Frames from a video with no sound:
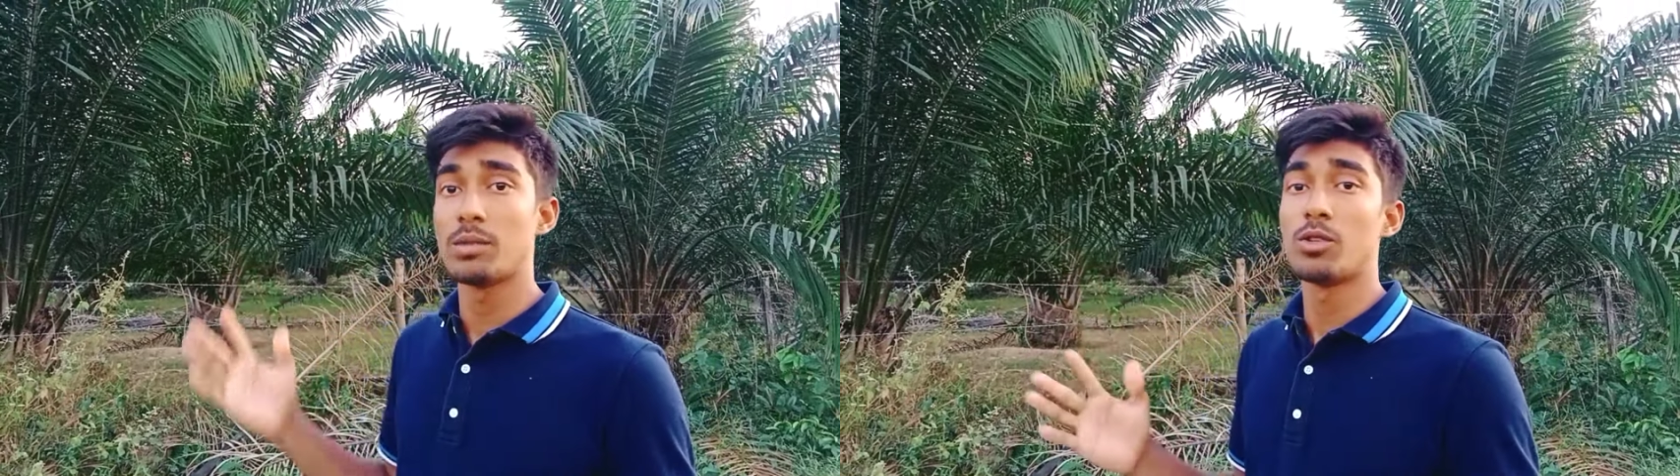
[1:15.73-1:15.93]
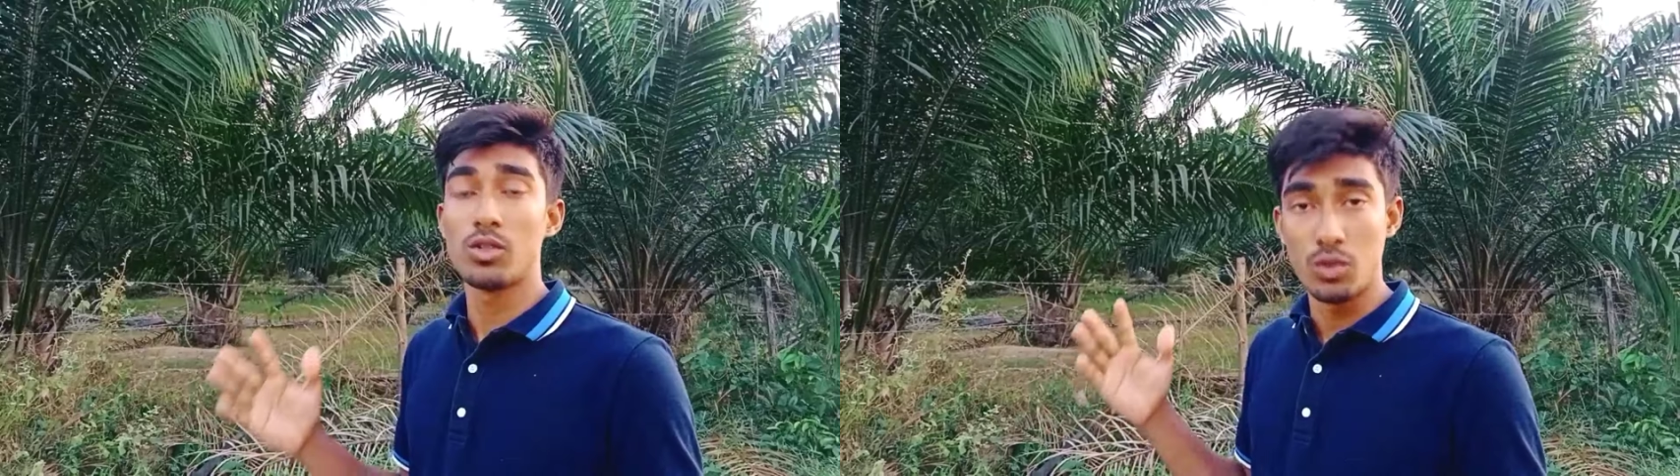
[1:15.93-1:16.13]

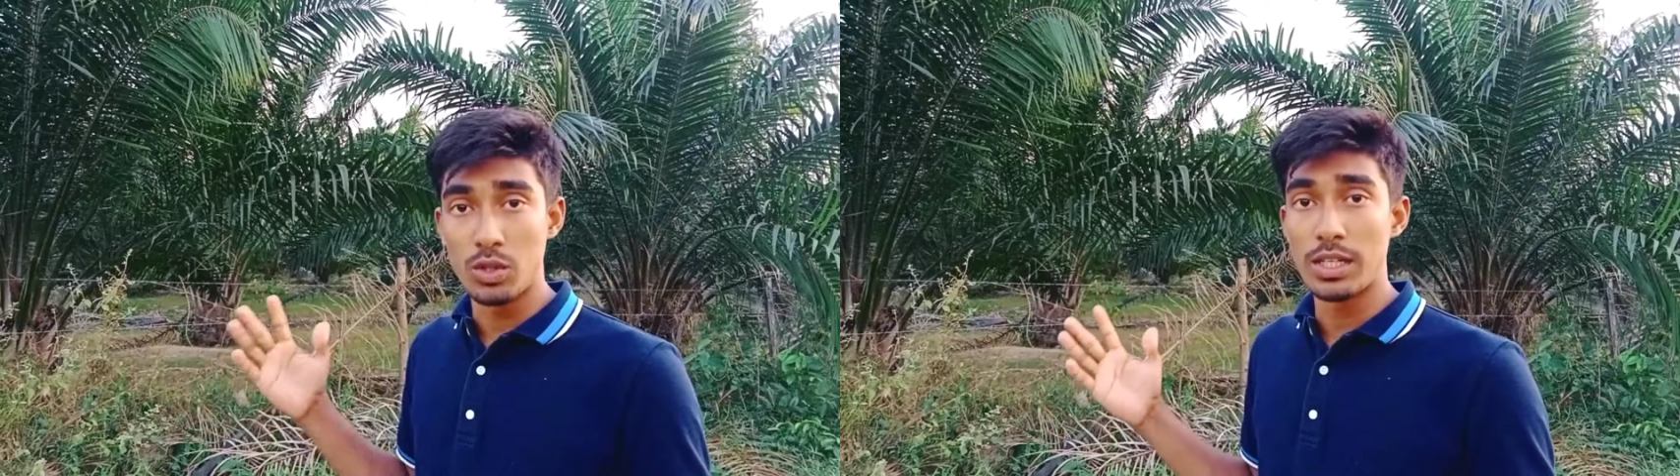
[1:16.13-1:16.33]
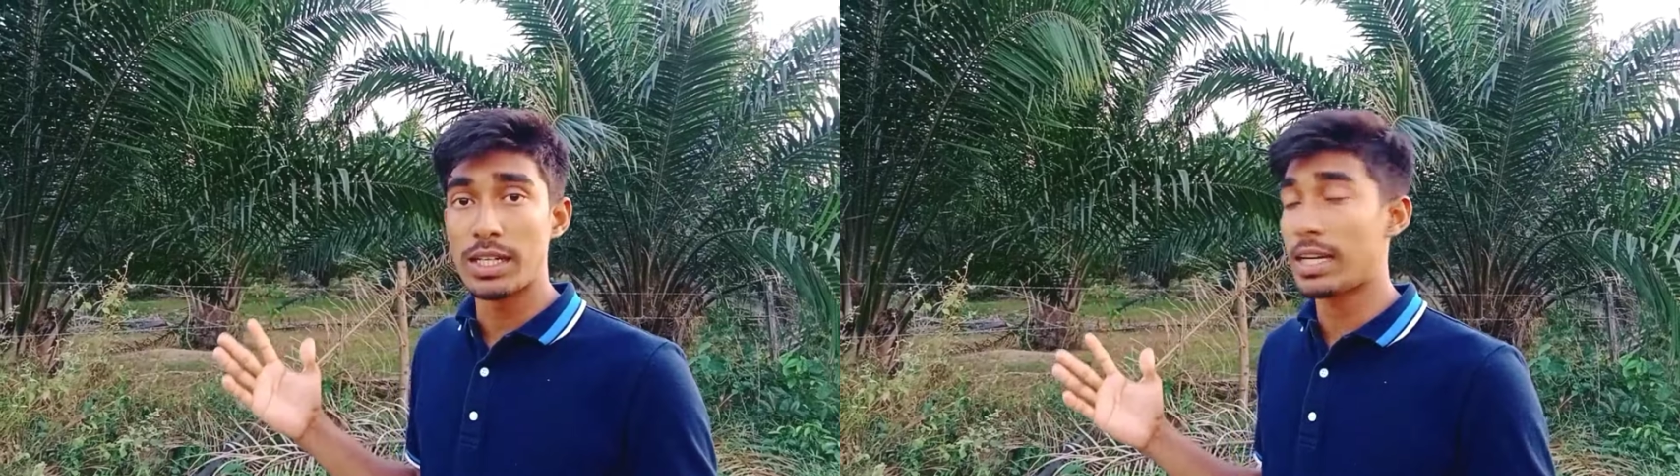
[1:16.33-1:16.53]
জীবনের
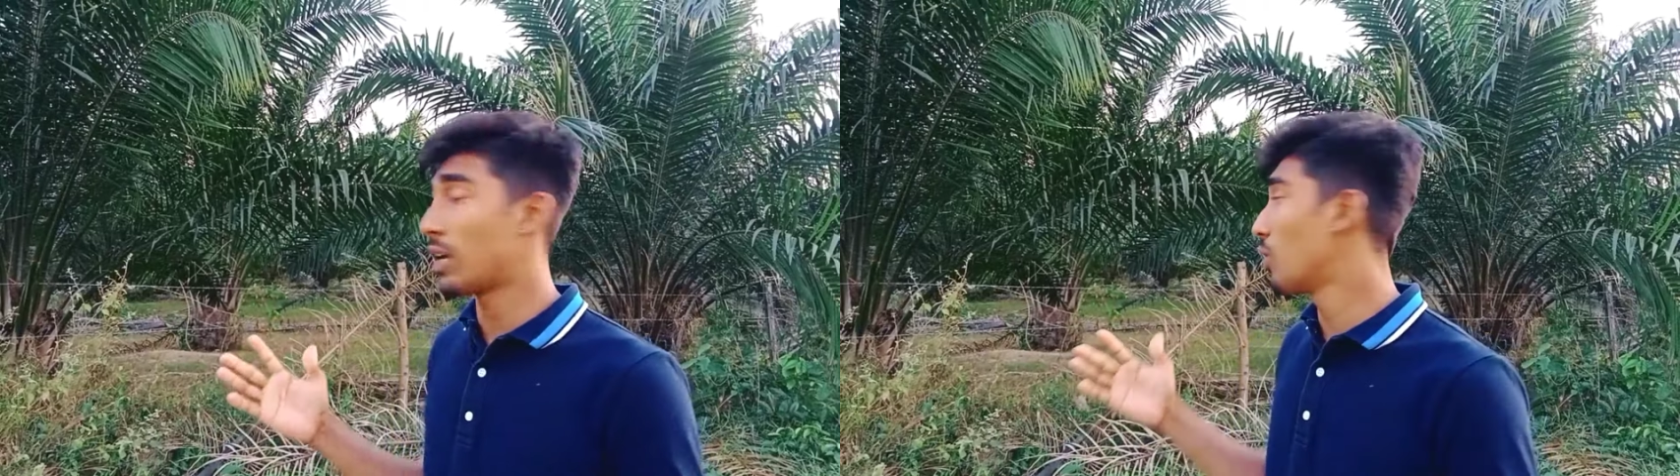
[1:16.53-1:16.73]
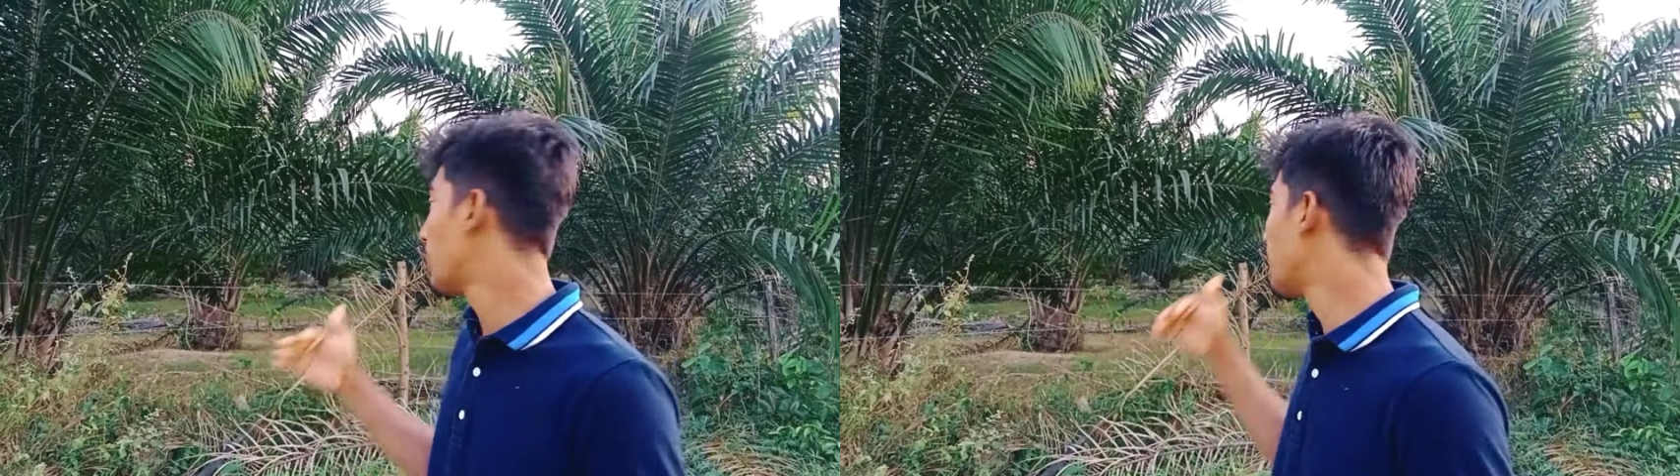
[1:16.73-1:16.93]
ঝুঁকি নিয়ে
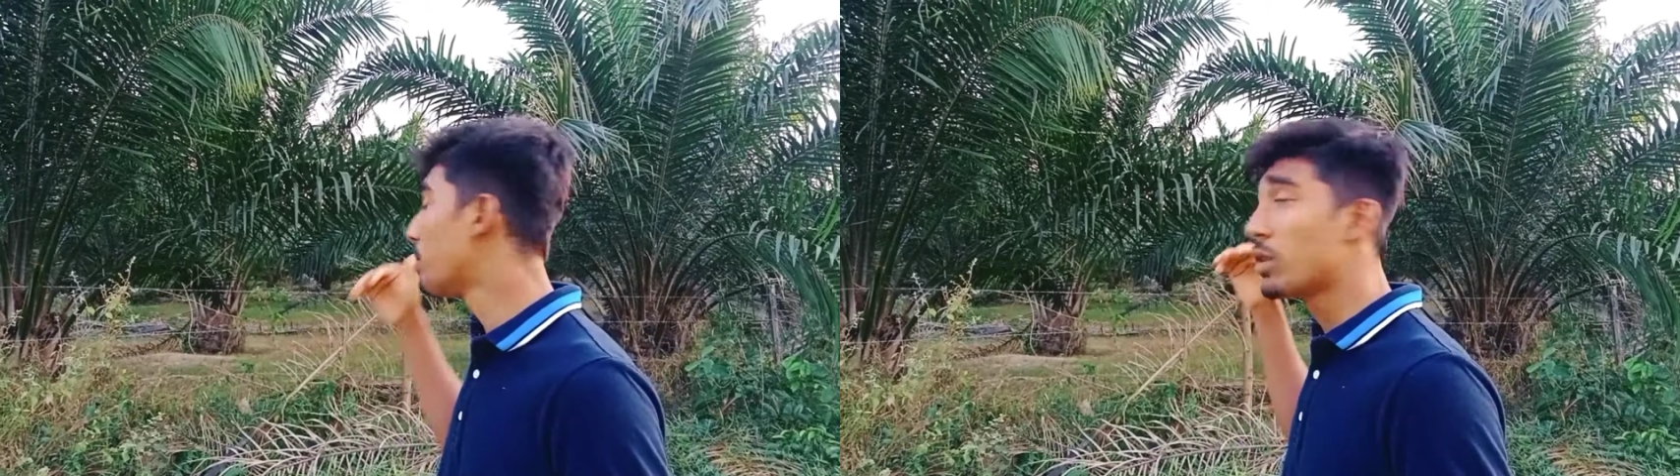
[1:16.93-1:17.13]
কারণ এর